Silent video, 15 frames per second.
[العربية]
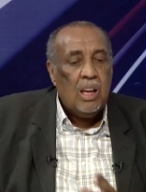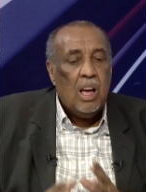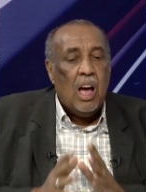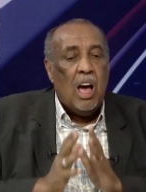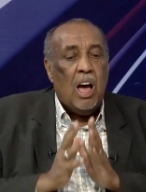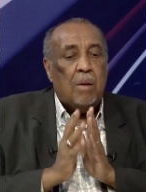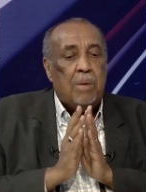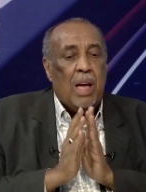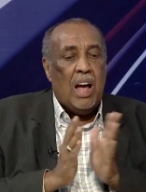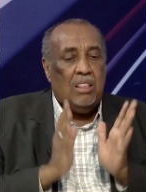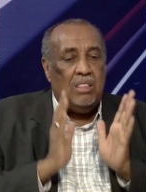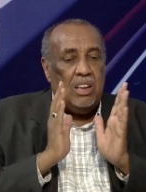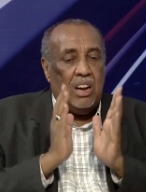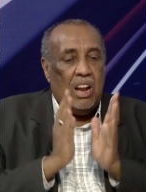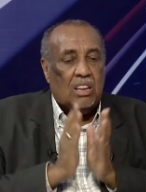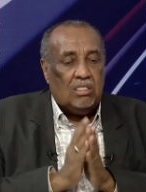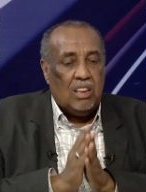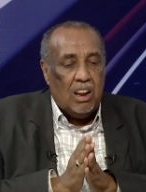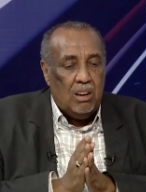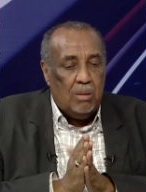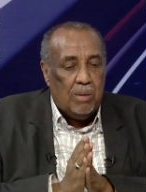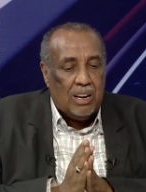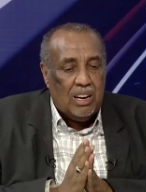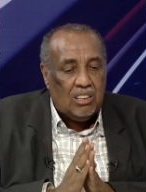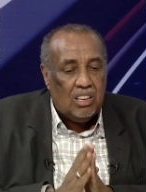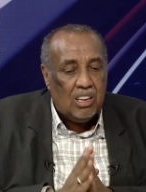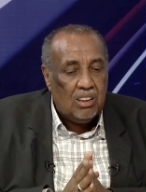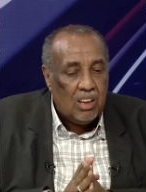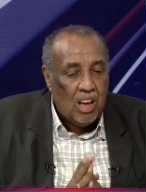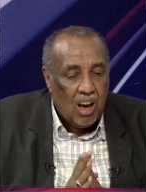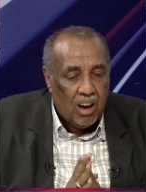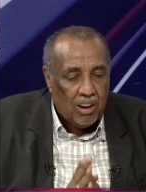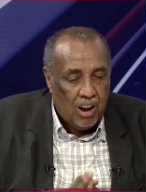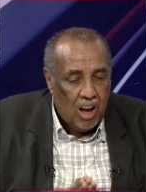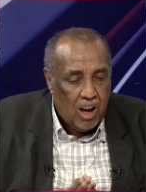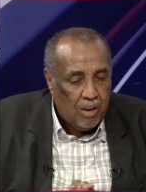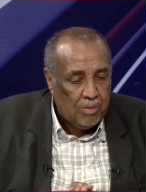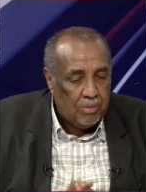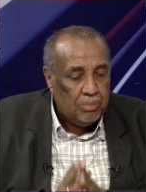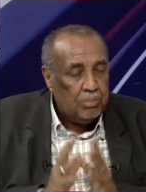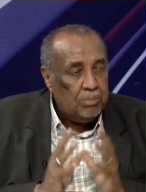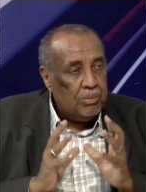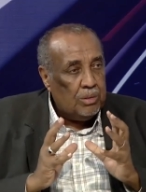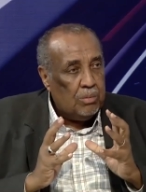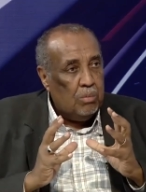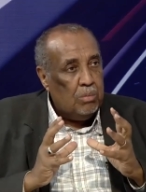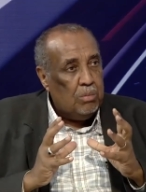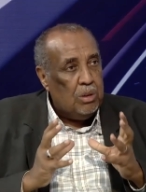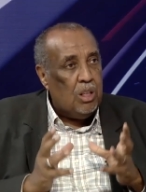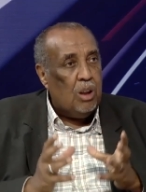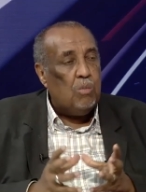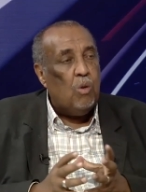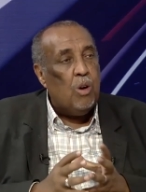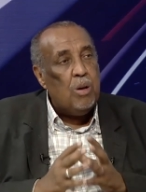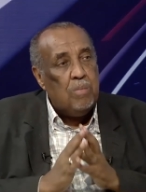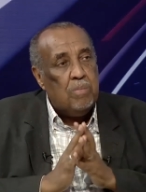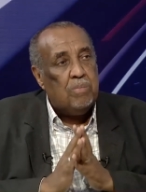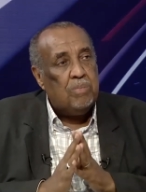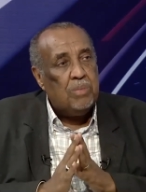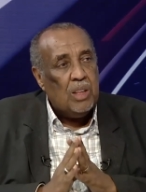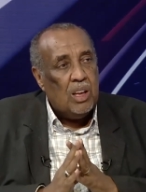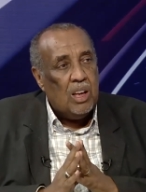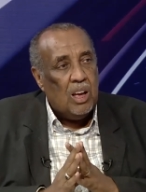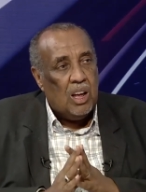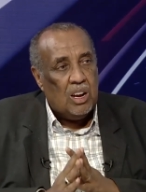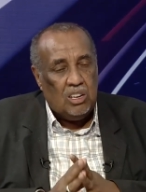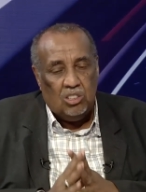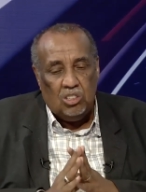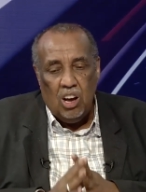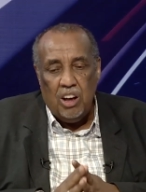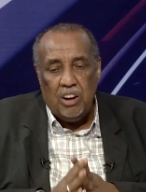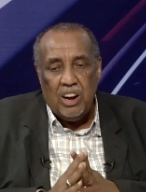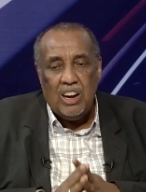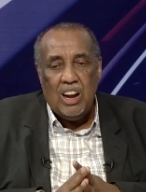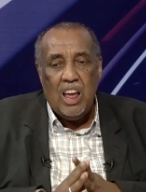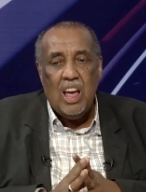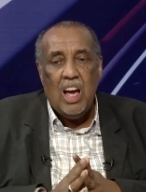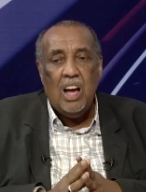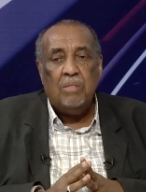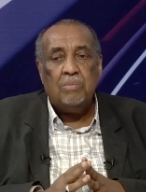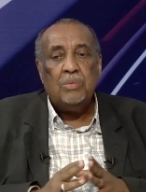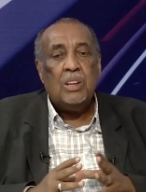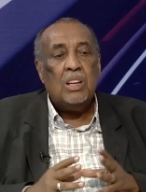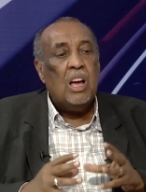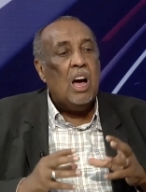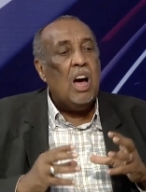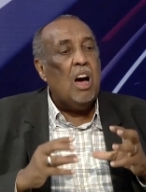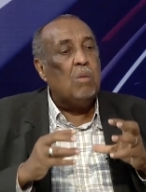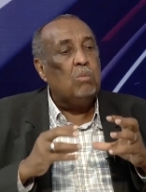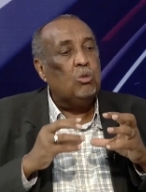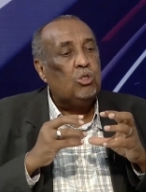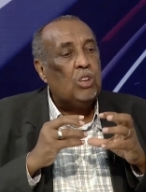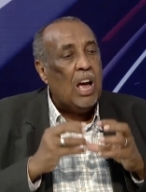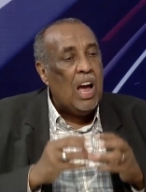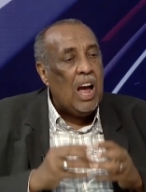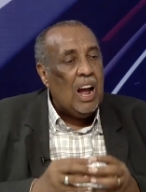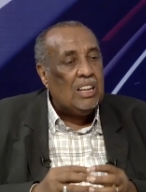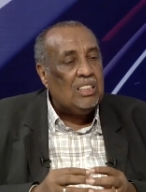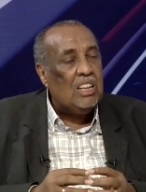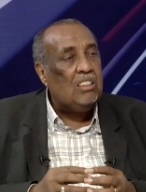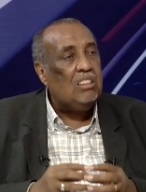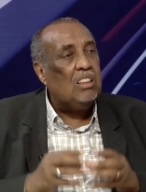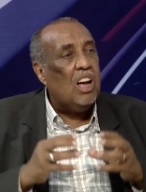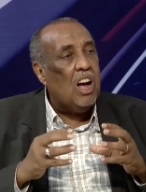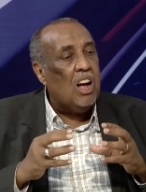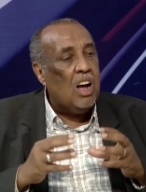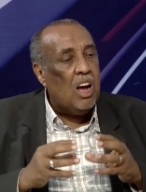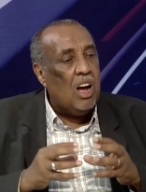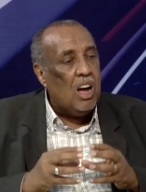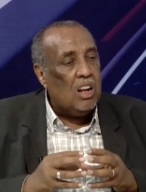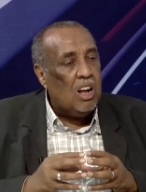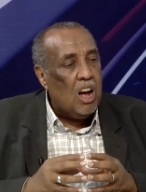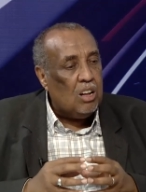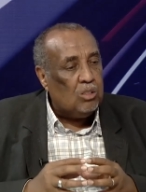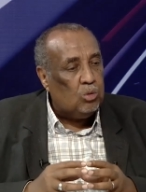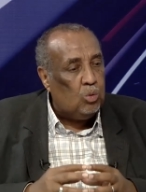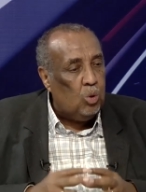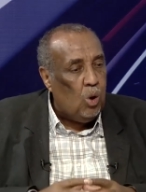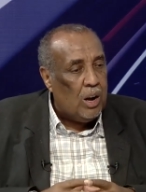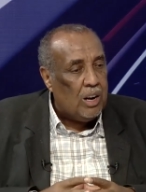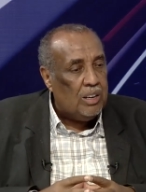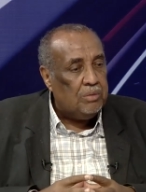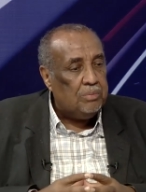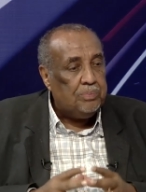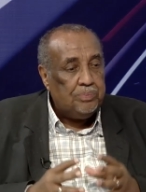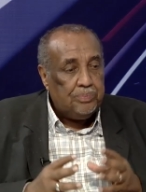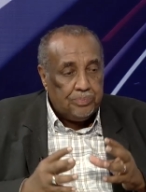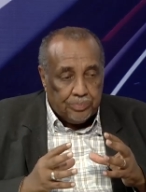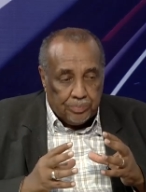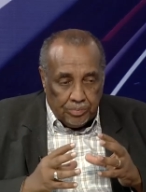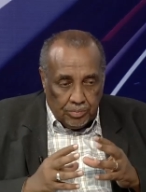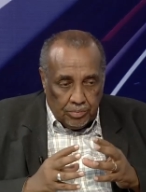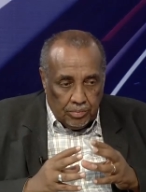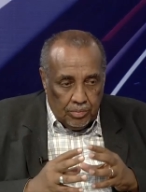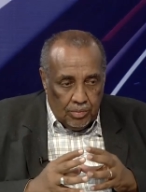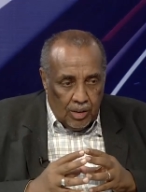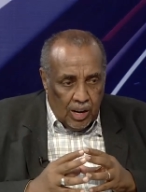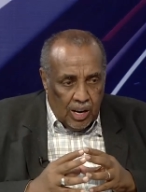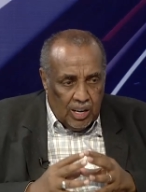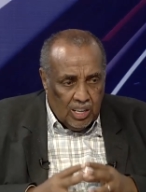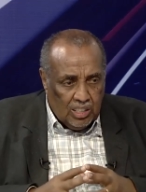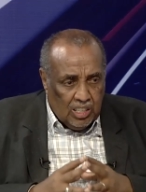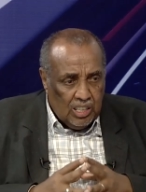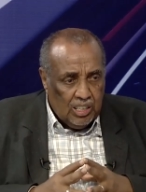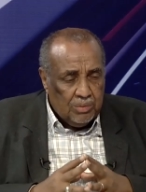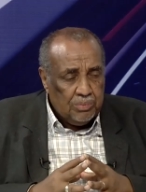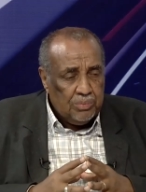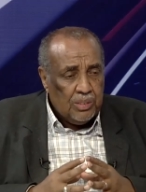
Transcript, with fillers: آه، بهذه الأساليب التي أراها من المهم الإشارة إليها آه، مساعدة آه، الدول التي